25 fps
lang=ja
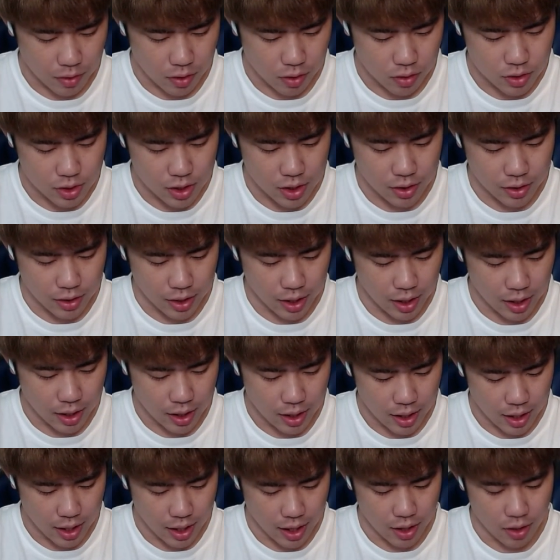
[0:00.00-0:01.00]
こちらのね、
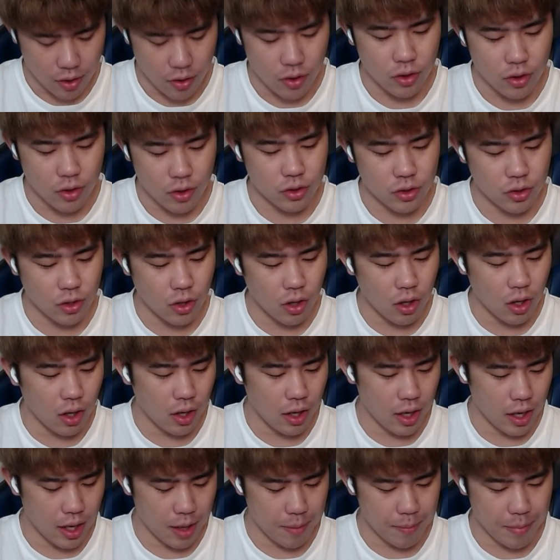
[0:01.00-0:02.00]
ロイフと、
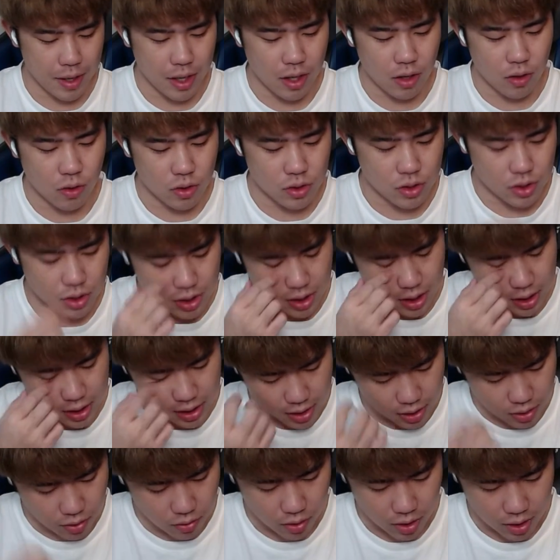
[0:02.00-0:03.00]
ペカ工場を使っ
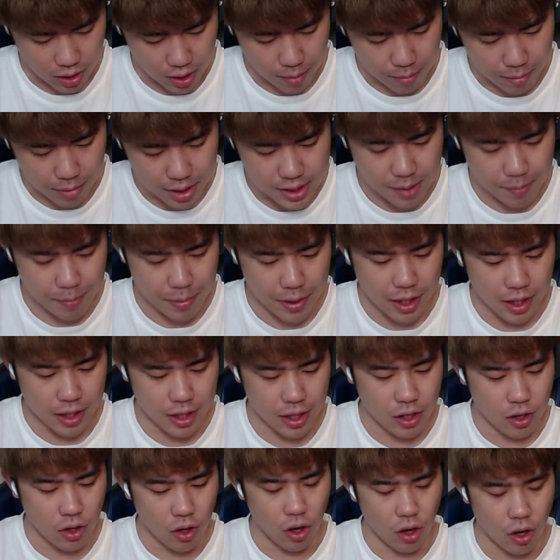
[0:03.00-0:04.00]
ていこうかな。まずはペカ
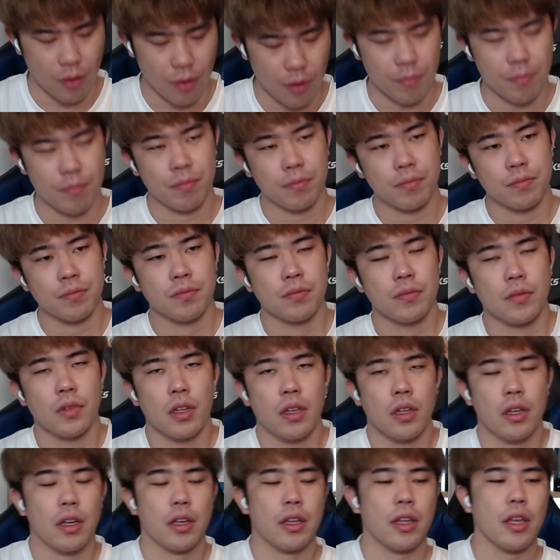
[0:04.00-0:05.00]
でいこう。
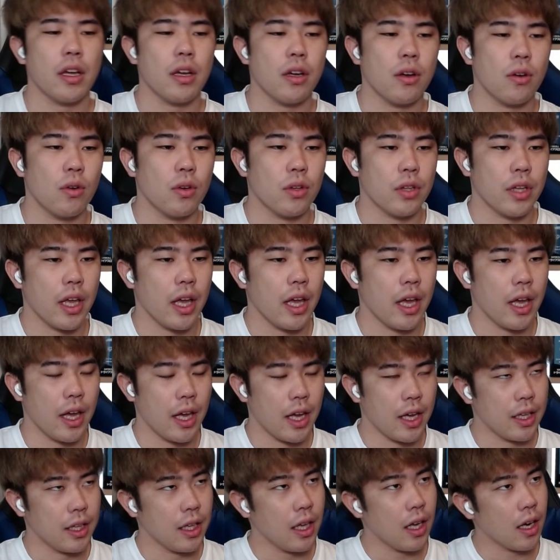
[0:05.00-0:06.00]
結構
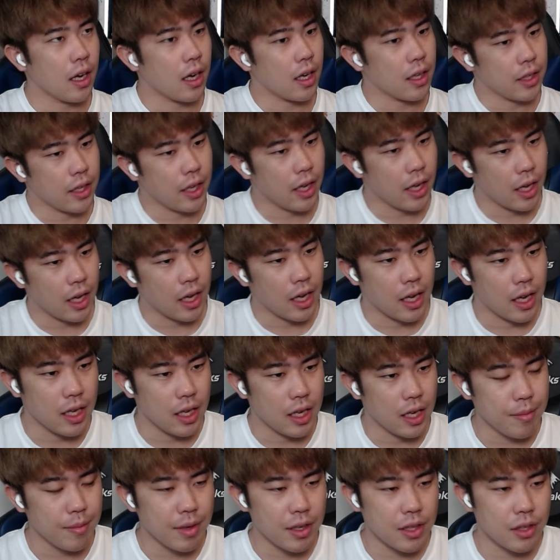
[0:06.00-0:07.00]
ね、なんか
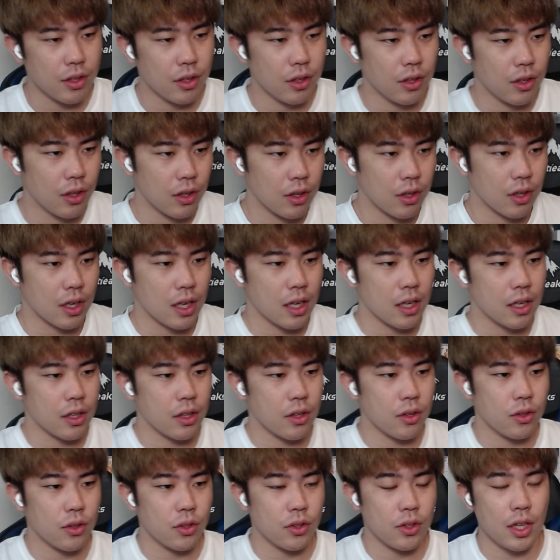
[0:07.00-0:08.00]
ね、今の環
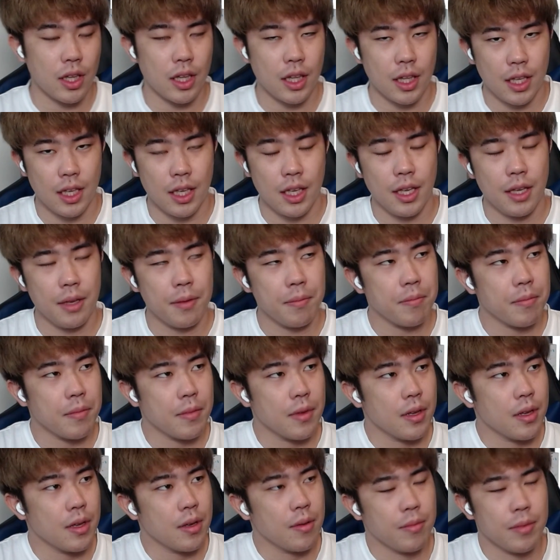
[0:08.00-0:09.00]
境のデッキ
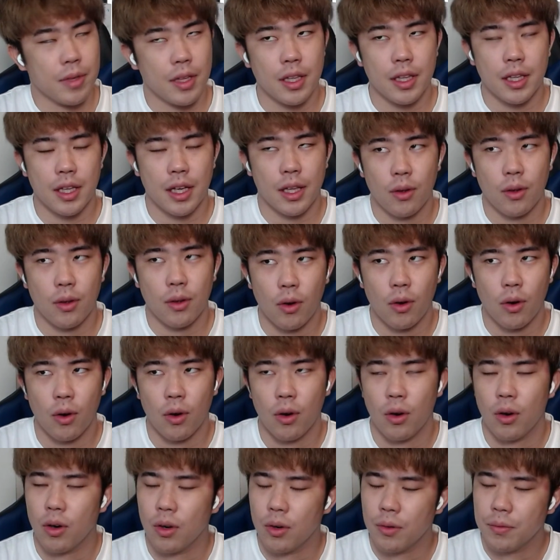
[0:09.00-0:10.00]
なんだけ
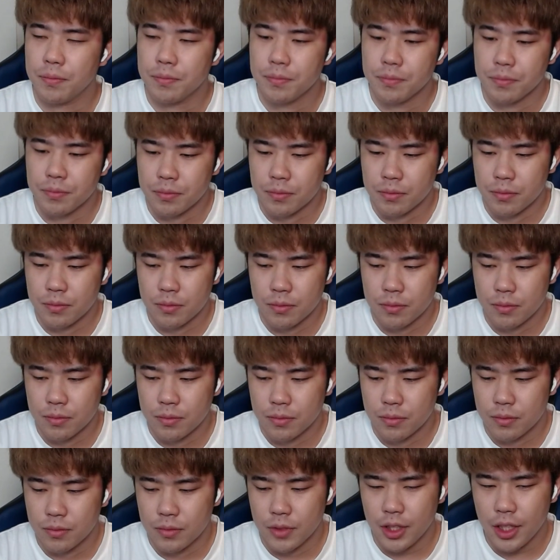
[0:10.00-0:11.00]
ど、
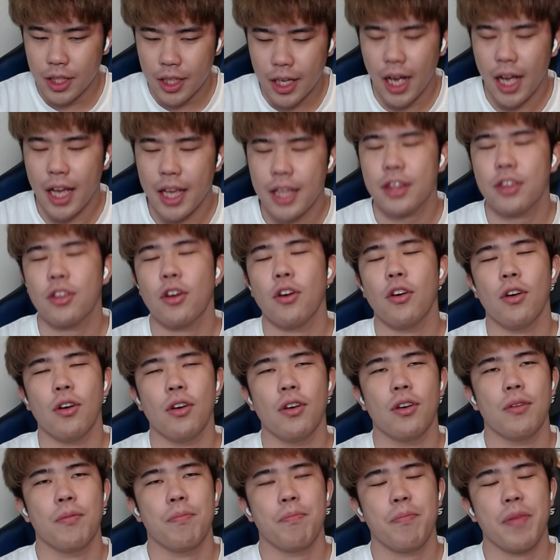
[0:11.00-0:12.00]
意外
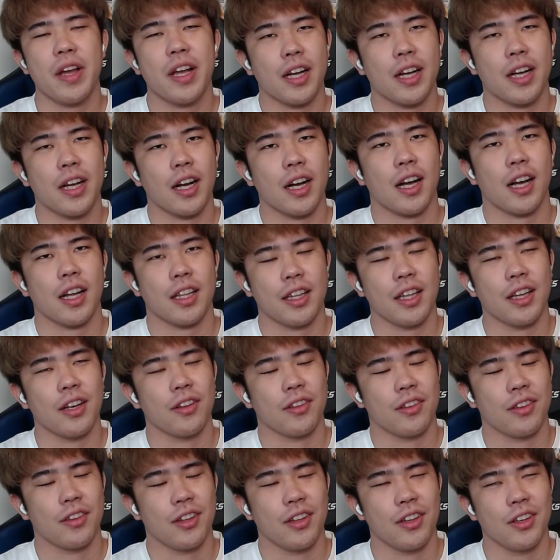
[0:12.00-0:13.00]
とペッカが勝て
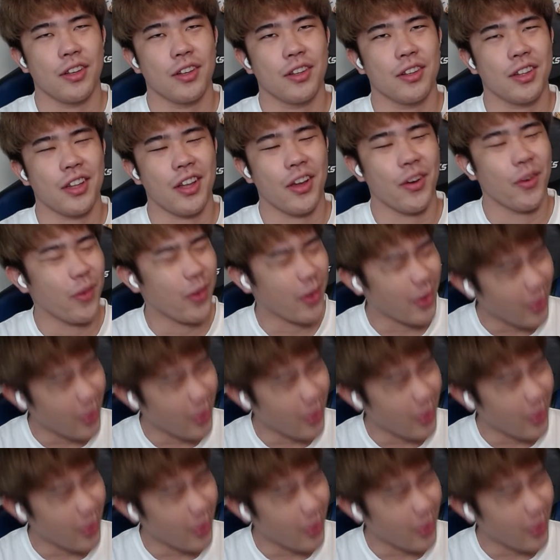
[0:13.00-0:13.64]
るっていう。でも